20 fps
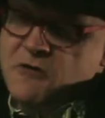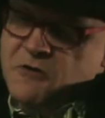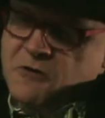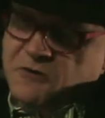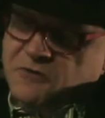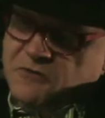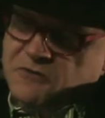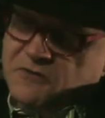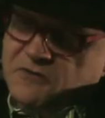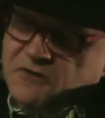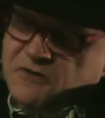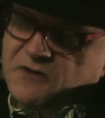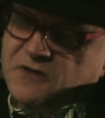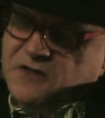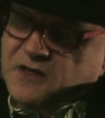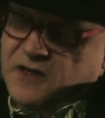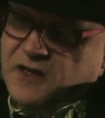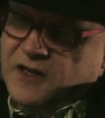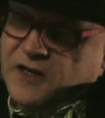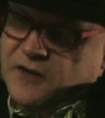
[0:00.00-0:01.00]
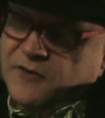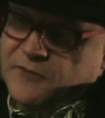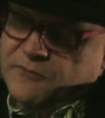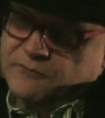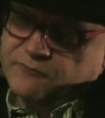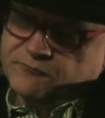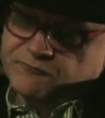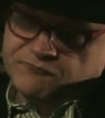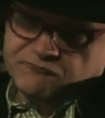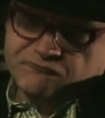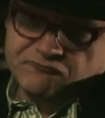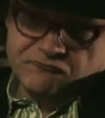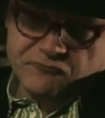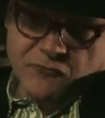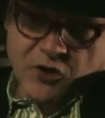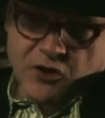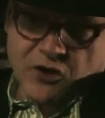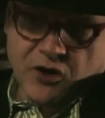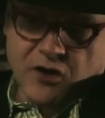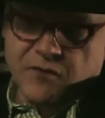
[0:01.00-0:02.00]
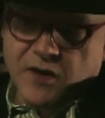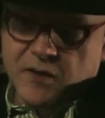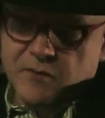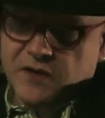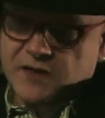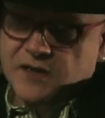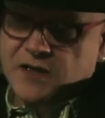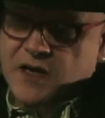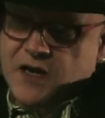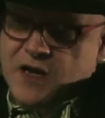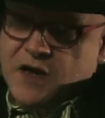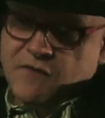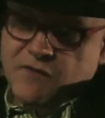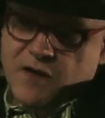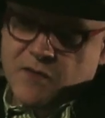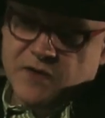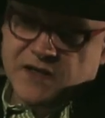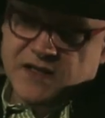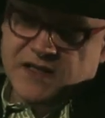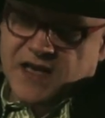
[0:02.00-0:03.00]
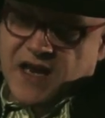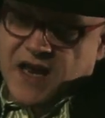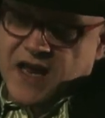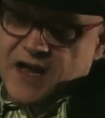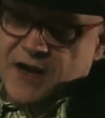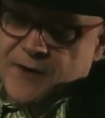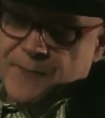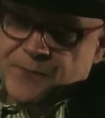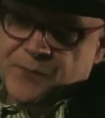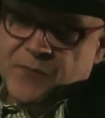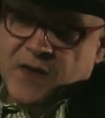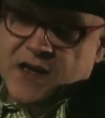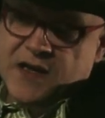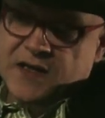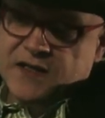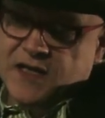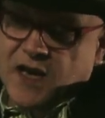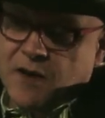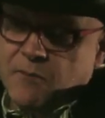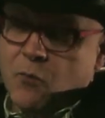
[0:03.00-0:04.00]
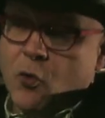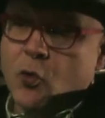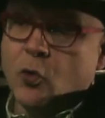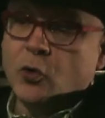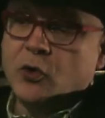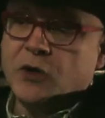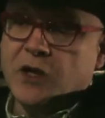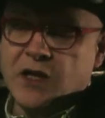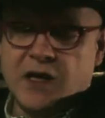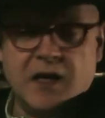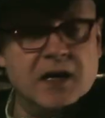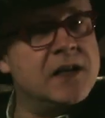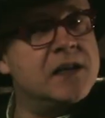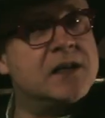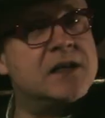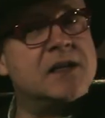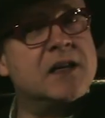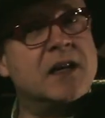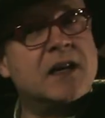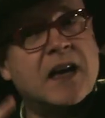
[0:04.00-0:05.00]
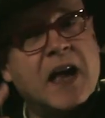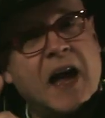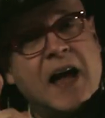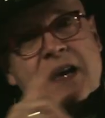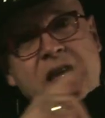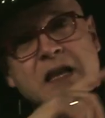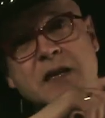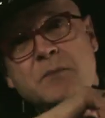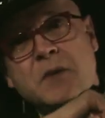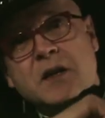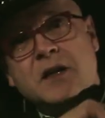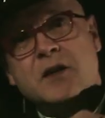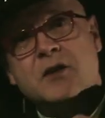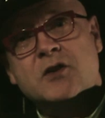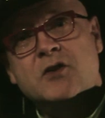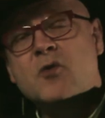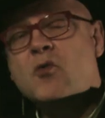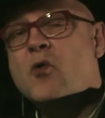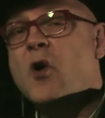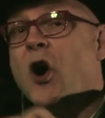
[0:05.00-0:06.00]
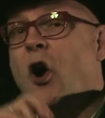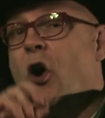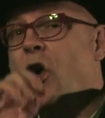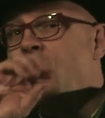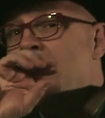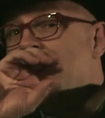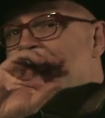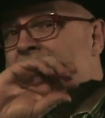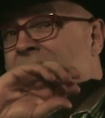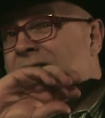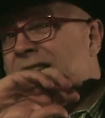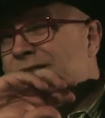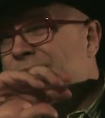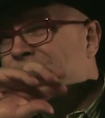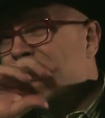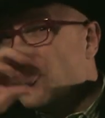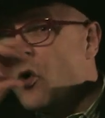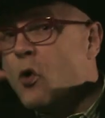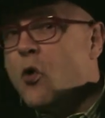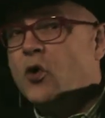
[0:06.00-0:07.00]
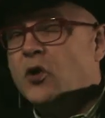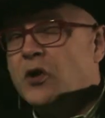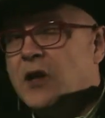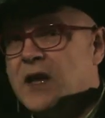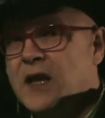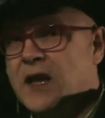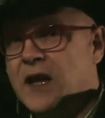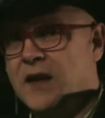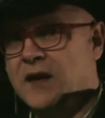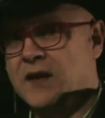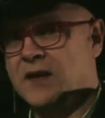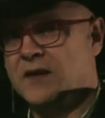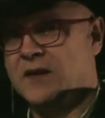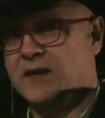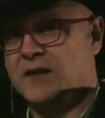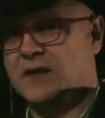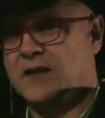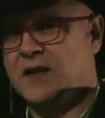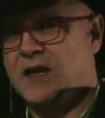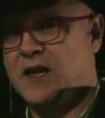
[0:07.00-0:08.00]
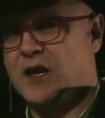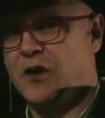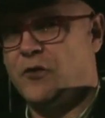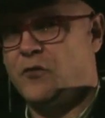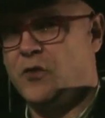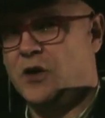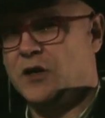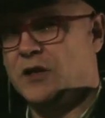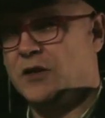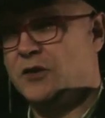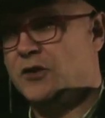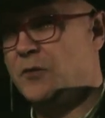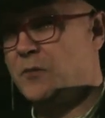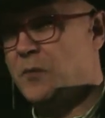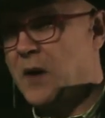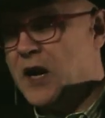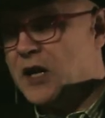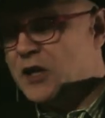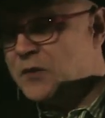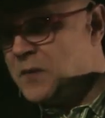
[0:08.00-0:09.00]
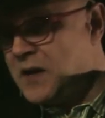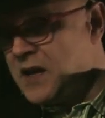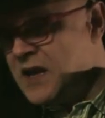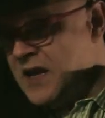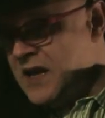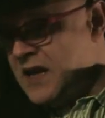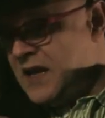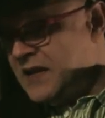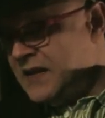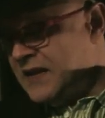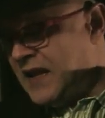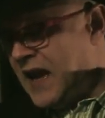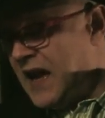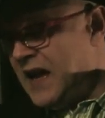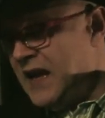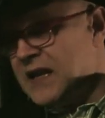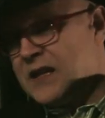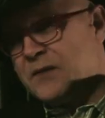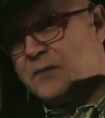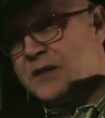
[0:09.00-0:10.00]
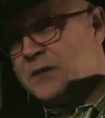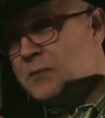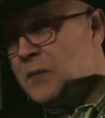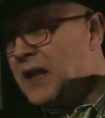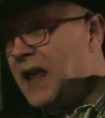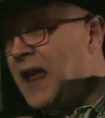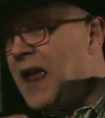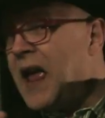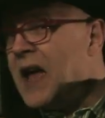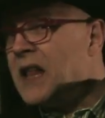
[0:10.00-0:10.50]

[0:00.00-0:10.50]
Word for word: und. Ähm, naja, wenn, wenn man sehr, sehr mutig ist, kann ich mir dazu auch fruchtige Dinge vorstellen. Zum Beispiel da etwas mit